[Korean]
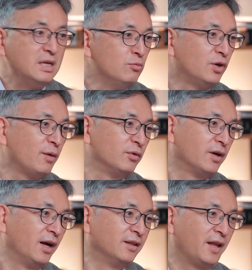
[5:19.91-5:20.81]
미물에
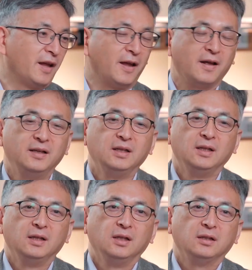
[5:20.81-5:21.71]
불과한데
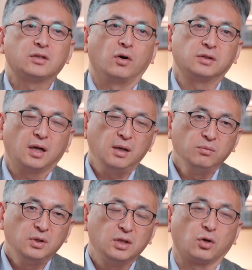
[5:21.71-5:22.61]
저
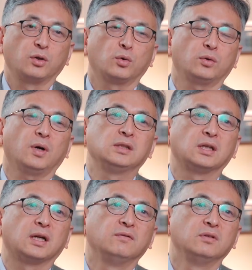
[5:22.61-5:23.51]
사람들이 저게 똑똑한
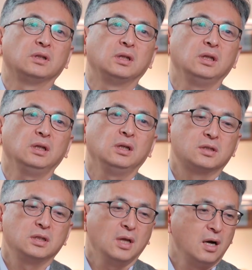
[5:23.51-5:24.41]
사람들이
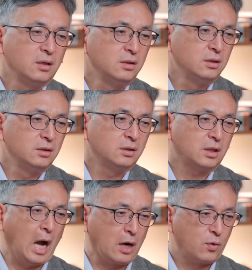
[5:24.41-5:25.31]
신앙을
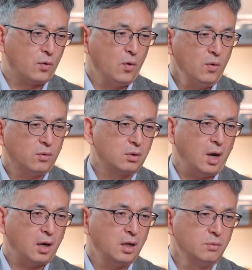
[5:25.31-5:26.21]
갖고
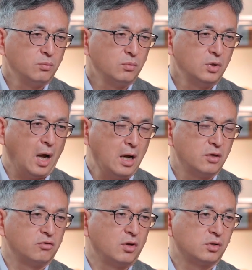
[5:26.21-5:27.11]
하나님을
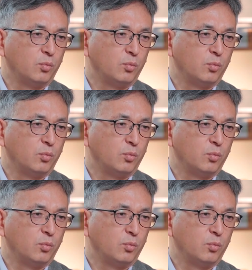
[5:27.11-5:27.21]
알기 위해서